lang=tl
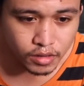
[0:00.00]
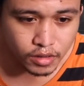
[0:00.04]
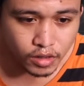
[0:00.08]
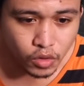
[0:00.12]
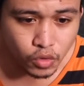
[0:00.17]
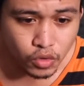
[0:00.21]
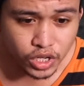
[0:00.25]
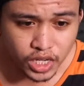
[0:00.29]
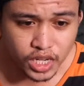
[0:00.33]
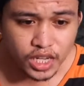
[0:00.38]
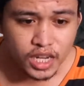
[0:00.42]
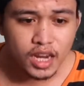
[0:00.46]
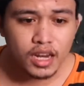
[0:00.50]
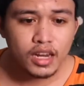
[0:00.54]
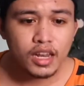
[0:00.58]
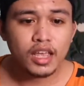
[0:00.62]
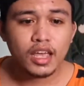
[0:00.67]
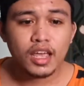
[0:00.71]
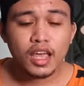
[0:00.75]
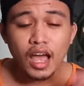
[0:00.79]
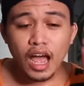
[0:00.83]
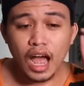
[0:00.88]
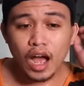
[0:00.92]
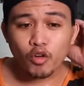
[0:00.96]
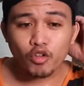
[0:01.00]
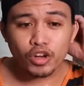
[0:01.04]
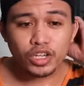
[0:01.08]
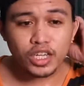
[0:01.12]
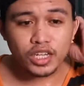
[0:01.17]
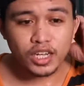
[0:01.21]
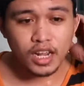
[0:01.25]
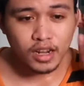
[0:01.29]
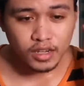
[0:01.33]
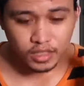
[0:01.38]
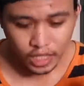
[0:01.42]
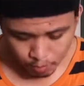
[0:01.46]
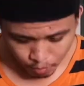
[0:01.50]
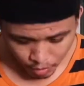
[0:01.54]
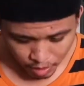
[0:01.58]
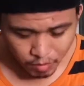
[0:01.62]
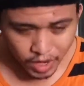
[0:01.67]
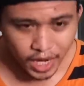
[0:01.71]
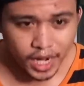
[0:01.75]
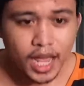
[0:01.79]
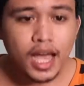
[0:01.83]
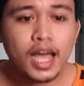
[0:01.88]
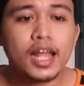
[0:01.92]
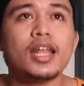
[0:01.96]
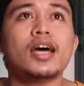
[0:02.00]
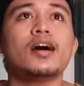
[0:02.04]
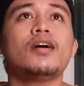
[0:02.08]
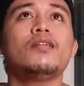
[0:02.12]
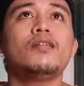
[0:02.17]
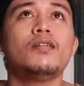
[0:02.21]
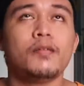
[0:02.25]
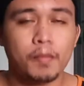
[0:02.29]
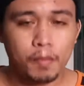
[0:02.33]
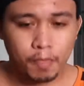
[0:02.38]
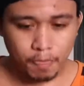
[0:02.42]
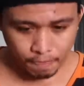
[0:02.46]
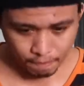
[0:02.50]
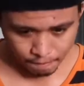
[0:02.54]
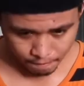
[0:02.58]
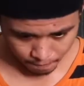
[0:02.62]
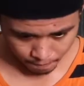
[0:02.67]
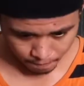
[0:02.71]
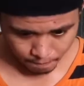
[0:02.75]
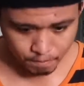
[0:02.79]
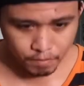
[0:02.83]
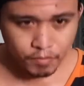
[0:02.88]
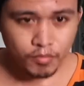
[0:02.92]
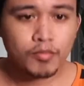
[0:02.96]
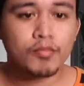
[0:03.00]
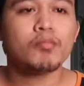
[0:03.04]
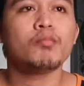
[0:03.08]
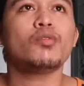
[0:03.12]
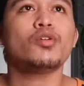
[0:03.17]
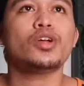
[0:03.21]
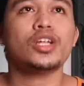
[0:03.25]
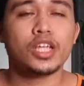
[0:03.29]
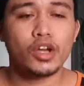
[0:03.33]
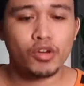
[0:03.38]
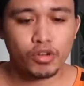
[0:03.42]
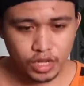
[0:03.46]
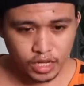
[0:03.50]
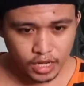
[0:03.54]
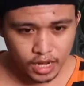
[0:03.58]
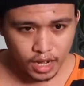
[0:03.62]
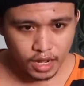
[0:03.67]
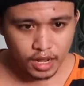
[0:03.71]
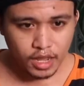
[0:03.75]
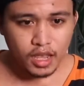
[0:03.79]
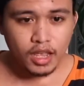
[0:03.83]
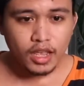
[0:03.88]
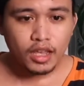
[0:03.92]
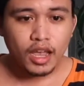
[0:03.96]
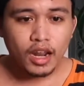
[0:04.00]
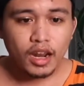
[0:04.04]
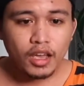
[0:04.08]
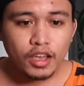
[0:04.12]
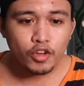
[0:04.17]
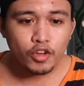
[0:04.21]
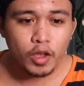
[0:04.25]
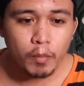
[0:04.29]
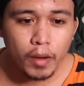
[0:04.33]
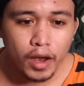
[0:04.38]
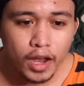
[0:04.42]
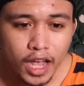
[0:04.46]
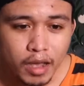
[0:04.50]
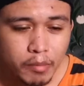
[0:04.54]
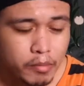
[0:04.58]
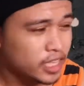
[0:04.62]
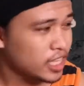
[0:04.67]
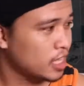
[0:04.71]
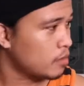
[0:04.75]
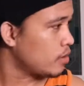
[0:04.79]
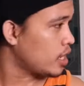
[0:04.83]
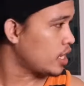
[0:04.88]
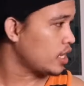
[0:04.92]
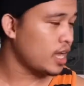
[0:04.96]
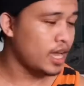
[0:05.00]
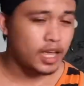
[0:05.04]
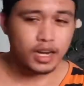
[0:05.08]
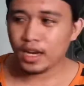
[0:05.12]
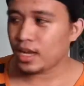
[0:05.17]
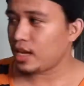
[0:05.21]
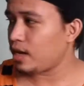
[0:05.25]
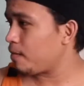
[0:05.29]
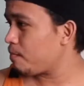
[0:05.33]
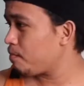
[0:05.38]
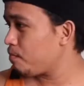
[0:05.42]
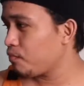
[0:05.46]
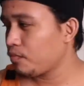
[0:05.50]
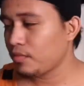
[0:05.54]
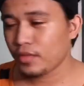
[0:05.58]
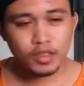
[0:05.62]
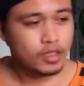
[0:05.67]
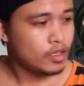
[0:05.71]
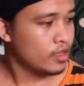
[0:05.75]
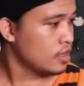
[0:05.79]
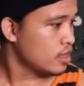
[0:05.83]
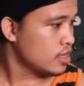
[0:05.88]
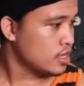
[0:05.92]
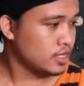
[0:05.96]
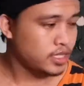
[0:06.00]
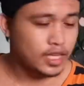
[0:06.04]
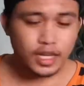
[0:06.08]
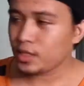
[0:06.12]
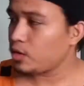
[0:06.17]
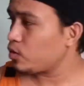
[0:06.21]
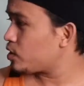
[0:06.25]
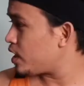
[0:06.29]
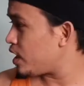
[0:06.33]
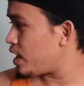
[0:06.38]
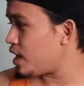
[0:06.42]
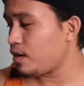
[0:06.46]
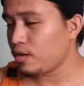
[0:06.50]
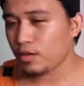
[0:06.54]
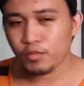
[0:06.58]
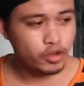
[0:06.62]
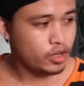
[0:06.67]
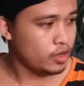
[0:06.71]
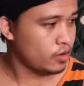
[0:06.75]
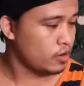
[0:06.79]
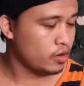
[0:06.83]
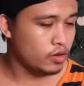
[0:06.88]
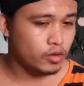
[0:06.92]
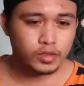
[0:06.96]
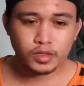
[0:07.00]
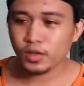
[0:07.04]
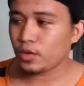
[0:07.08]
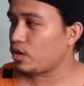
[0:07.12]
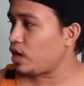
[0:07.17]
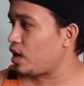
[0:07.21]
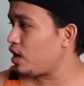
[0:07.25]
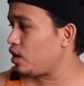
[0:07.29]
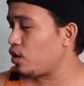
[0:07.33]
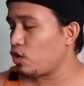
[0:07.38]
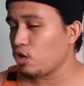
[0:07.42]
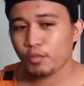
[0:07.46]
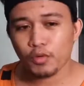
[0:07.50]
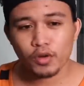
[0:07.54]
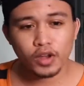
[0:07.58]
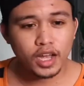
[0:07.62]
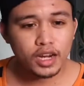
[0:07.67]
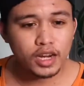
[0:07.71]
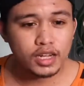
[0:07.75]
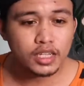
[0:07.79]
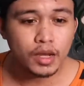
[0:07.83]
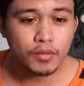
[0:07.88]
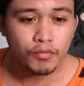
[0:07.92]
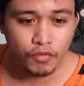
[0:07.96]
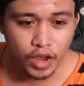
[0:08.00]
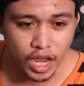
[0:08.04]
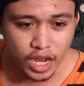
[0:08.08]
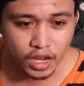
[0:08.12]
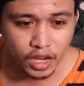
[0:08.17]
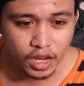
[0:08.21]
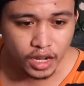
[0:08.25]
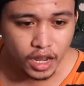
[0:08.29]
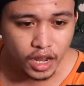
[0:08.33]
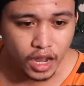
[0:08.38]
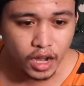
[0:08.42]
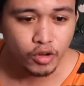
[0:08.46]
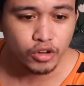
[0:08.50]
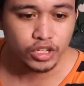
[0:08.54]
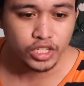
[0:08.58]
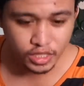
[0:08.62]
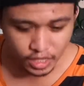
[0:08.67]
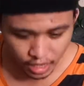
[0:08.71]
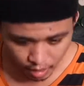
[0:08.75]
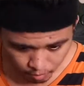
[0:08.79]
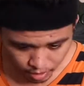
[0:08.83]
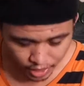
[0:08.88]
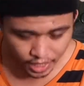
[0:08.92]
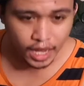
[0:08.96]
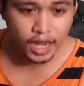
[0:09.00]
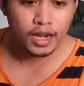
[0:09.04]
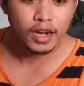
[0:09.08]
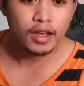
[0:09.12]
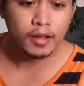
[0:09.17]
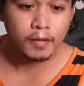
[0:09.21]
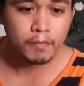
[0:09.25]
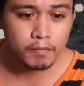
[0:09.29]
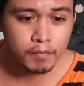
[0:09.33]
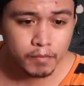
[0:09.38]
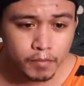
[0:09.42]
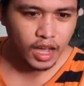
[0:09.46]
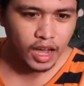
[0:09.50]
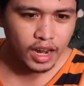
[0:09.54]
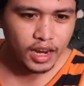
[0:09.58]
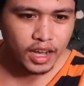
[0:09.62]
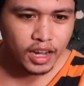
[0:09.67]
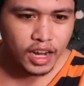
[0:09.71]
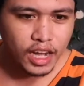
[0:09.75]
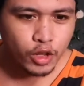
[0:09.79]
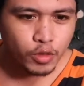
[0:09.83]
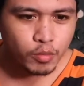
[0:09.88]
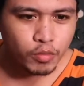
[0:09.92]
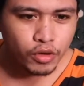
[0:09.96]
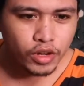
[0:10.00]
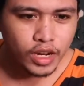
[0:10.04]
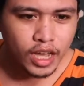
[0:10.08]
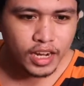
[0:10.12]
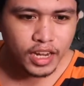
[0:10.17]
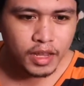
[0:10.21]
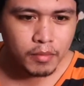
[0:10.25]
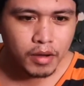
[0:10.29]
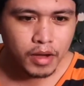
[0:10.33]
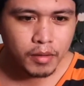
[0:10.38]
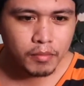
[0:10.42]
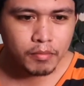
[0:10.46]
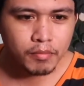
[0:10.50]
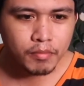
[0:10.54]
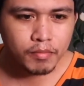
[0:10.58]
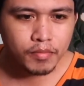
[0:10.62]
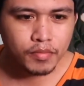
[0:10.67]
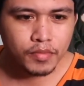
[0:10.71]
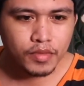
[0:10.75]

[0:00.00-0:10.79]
Original ni. Ang original ng electric magkana ana oh. Mo na siya original. Karang ipanggamit nga magkana ana. Sad to say no, moingon lang ko sorry ninyo, pero kana siya fake gina ang original magkana ana. Ana kanindot mo gud ani ma'am.